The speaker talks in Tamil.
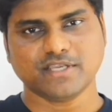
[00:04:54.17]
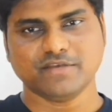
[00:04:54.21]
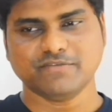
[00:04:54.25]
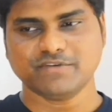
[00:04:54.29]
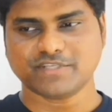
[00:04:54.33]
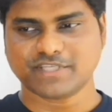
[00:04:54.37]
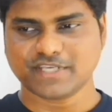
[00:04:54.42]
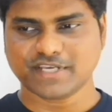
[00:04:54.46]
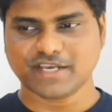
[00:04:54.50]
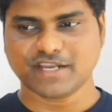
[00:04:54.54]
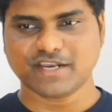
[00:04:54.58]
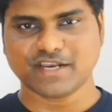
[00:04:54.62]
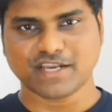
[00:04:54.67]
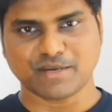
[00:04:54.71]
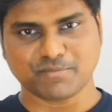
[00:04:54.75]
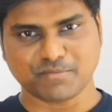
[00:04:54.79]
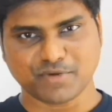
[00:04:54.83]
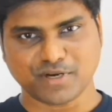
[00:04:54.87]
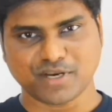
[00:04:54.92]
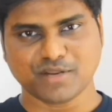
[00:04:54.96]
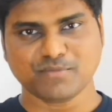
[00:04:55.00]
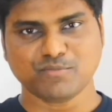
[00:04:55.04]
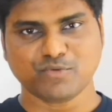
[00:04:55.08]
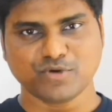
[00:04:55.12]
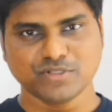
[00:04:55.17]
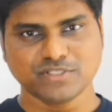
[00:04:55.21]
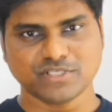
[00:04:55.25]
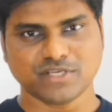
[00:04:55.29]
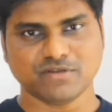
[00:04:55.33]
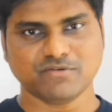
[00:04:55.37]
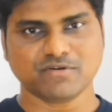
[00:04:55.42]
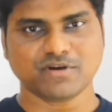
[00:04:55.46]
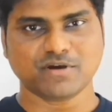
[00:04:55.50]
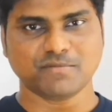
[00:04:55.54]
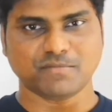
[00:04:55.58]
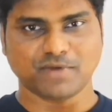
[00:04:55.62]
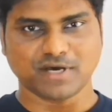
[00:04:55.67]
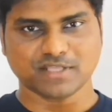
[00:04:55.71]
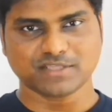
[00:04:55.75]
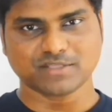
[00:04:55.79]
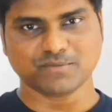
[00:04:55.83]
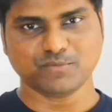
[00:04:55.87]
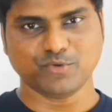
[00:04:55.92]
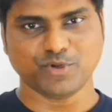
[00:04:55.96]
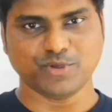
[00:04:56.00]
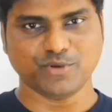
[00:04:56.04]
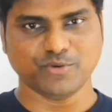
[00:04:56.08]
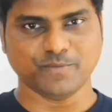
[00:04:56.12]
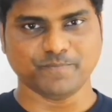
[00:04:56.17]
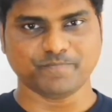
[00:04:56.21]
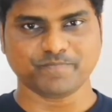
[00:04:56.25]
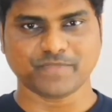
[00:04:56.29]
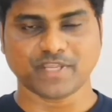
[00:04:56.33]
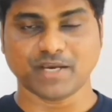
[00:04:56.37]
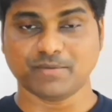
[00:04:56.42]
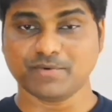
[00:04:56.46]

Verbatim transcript: சில விஷயங்களை நம்மளால் முடிஞ்ச அளவுக்கு மாற்ற முடியும்